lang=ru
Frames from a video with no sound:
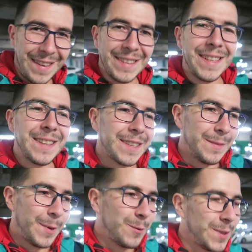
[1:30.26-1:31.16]
Я
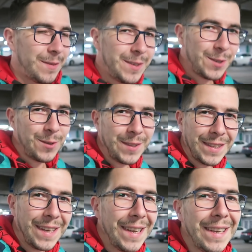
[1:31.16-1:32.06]
стандартно могу заявить, что
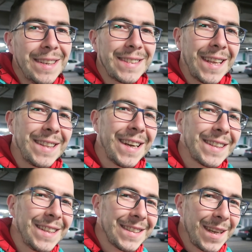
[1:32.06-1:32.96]
это
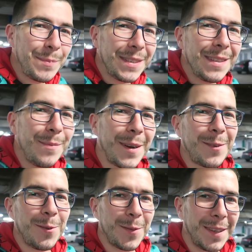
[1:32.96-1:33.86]
стандартная запись на
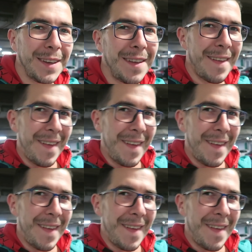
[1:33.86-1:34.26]
парковке.